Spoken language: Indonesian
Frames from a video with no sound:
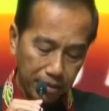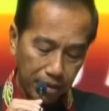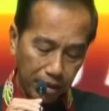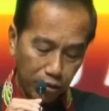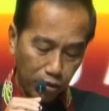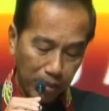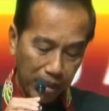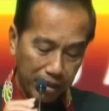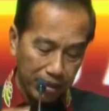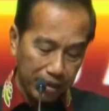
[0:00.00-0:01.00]
yang saya
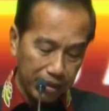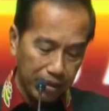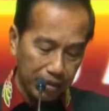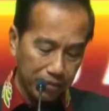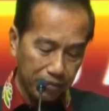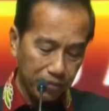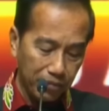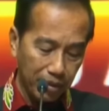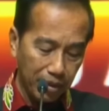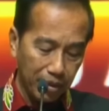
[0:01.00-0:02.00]
hormati
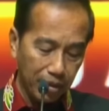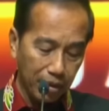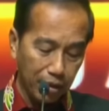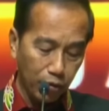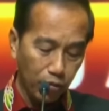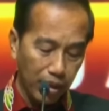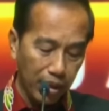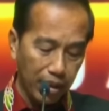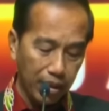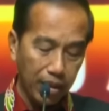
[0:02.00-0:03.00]

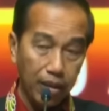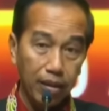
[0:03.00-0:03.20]
ketua